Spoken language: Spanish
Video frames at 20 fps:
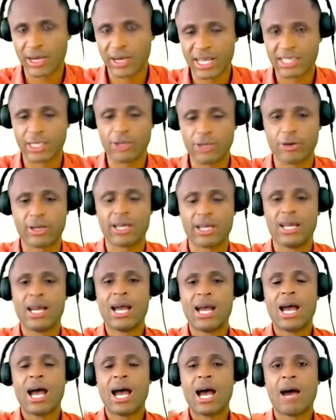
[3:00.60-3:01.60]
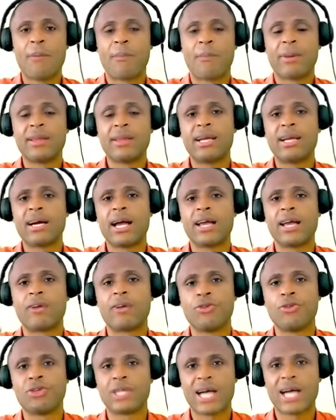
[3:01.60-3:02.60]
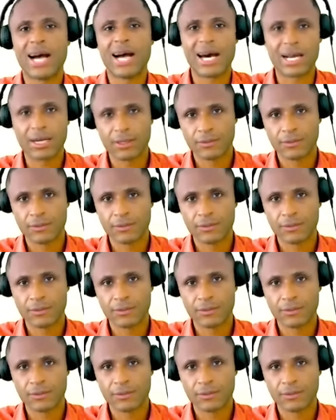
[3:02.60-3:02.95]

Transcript: señores. Aprendan a escuchar.